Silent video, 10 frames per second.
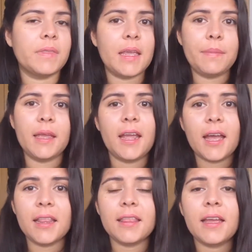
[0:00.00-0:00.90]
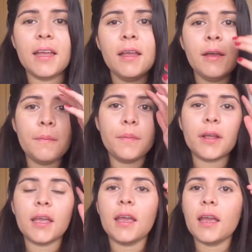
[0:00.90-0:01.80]
que, me encanta
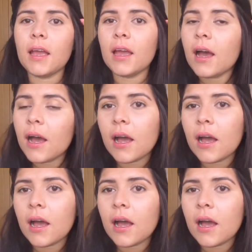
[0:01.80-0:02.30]
porque